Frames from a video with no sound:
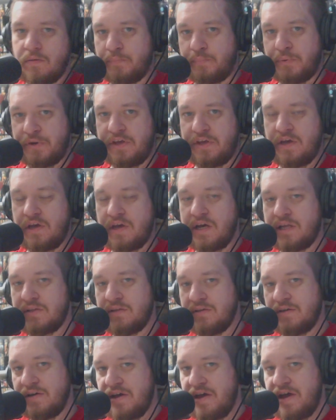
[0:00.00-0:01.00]

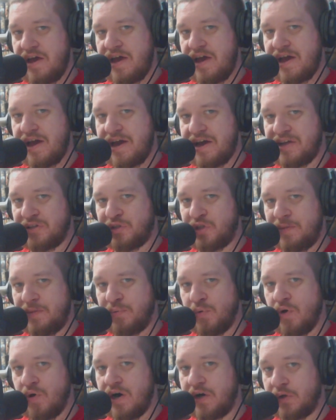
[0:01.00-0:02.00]
Привет! Это
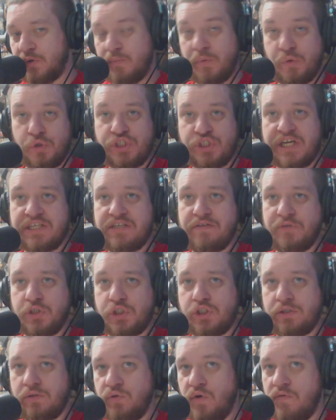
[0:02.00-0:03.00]
Reborn! У ну, Булджати
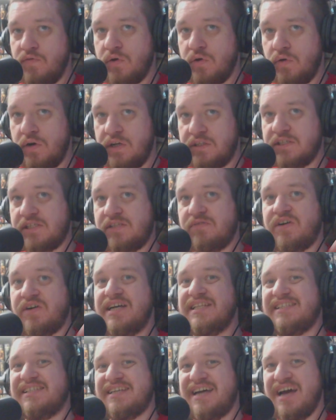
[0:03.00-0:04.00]
вышел новый ролик,
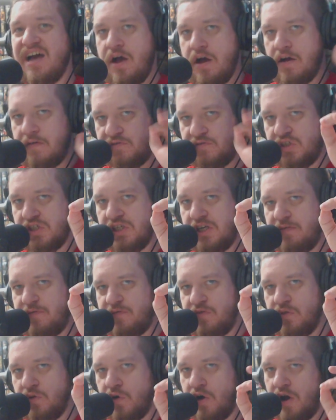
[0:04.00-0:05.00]
называется
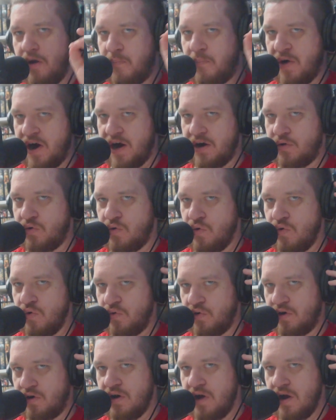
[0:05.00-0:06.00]
«Взрывной
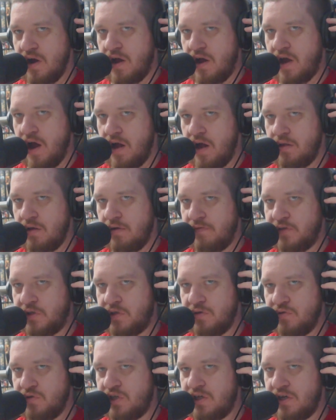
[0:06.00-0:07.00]
паркур Call of
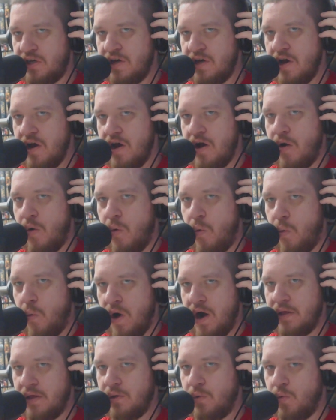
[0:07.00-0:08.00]
Duty
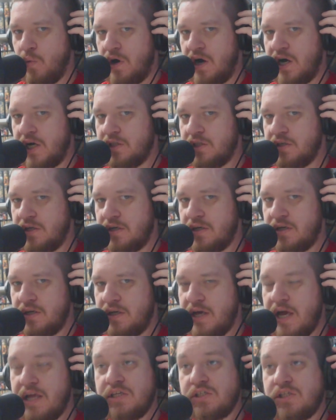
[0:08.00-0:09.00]
Vanguard».
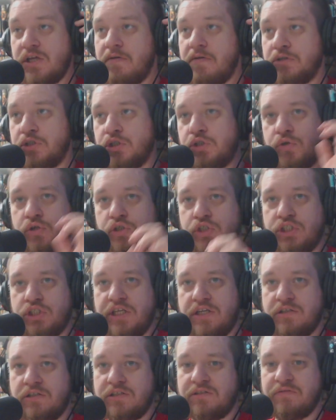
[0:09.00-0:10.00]
Я не знаю вообще, чего
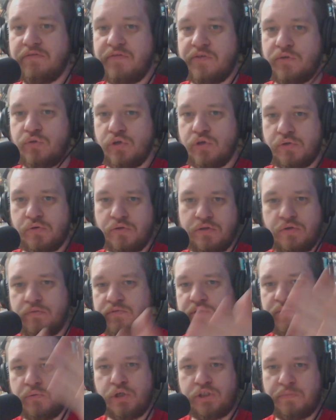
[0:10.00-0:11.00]
ожидать от этого видоса. Он идет
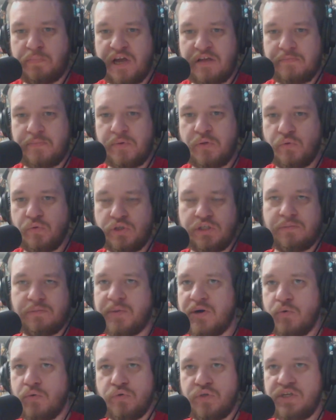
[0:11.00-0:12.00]
всего лишь 5 минут. Это,
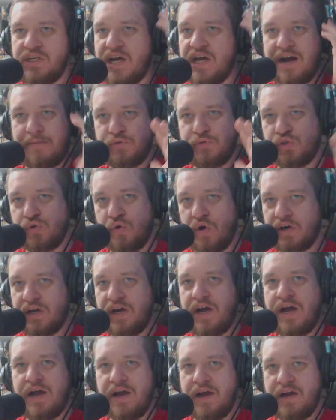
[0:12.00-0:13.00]
походу, не обзор.
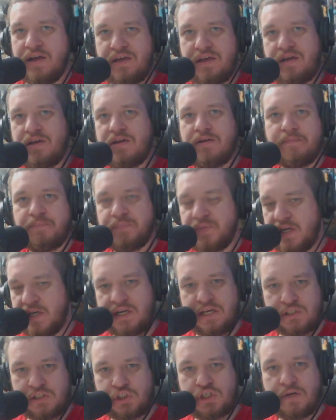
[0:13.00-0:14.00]
И
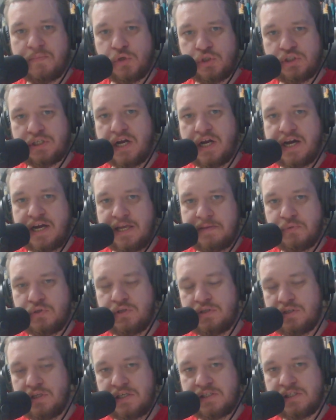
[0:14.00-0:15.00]
нарезочка, может, какая-нибудь
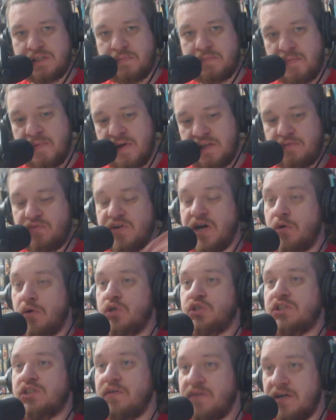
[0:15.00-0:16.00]
интересных моментов.
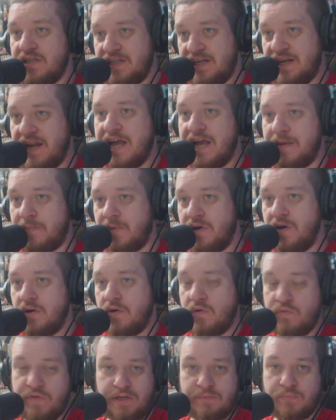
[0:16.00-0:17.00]
Короче, давайте глянем.
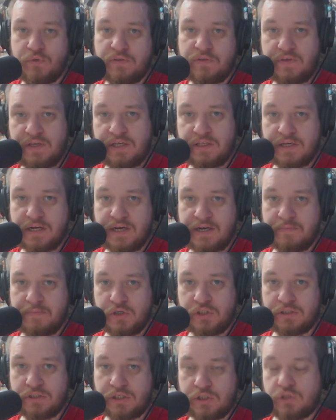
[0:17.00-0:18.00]
Уверен, будет офигенно, как
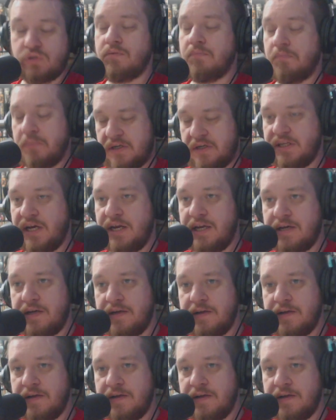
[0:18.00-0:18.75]
обычно. Так что погнали.